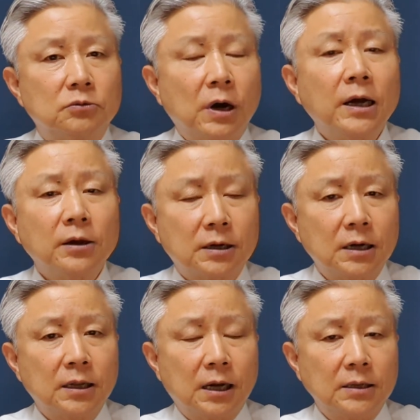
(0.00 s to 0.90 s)

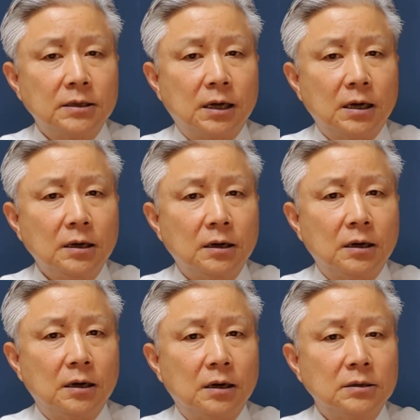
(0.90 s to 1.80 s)
과격한 게 아니라
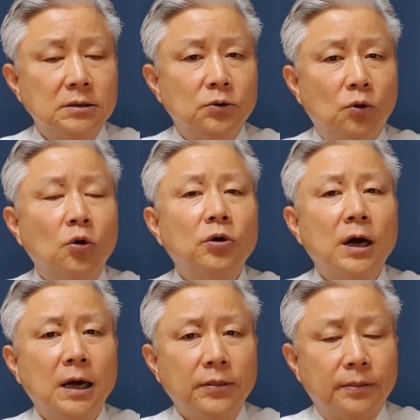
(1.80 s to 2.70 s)
아, 이
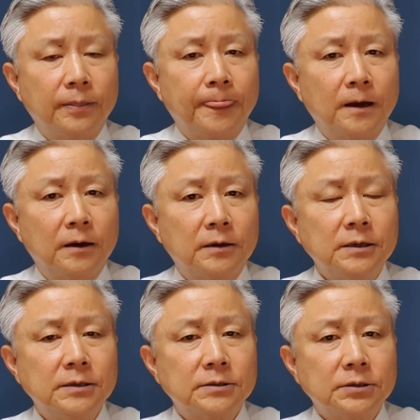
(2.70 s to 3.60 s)
온화한 아,
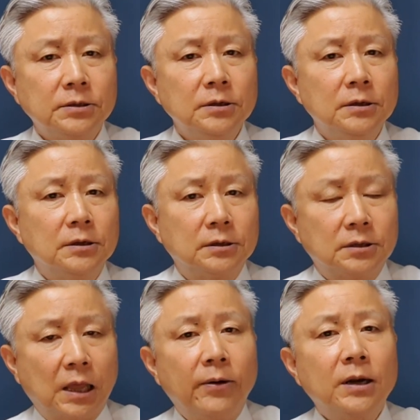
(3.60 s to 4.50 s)
그래서 어,
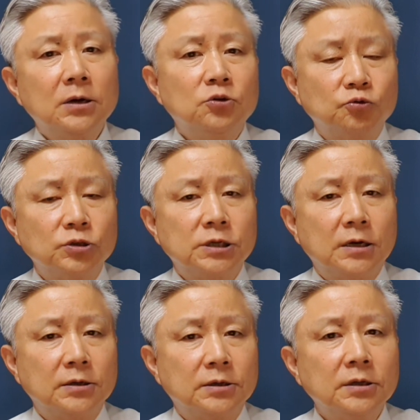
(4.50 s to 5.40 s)
대화를
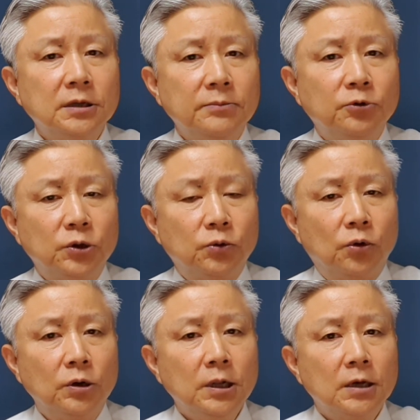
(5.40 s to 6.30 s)
중시하는 그런
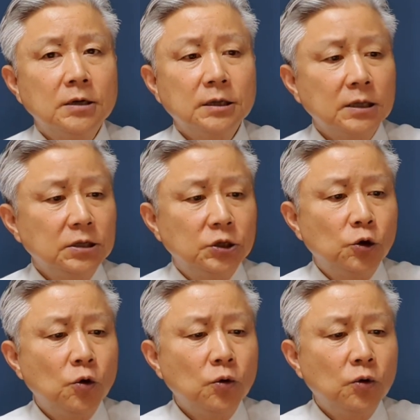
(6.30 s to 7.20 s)
인물이고 그런데 이
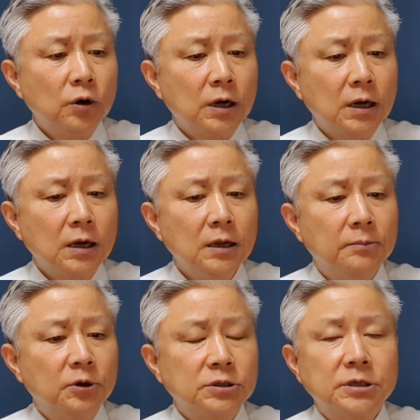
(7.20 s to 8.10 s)
영호가
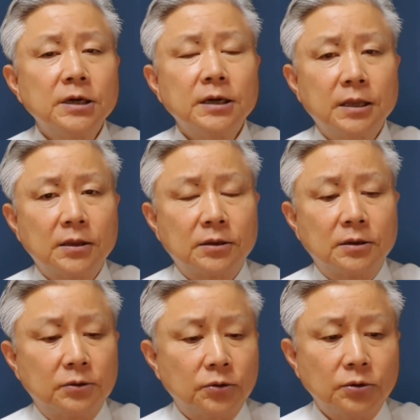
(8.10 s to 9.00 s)
뭐처형이
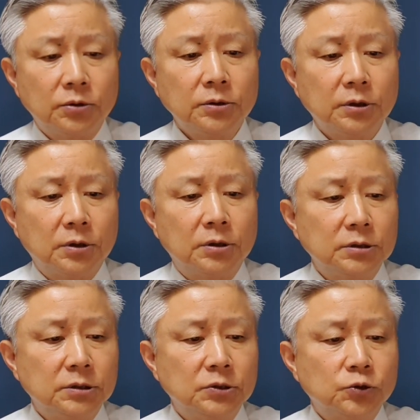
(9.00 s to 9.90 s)
됐든 또는
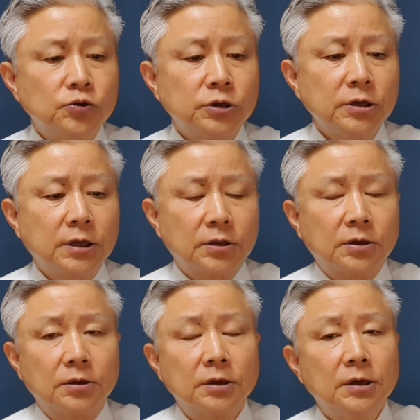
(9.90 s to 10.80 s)
어이 숙청이 됐든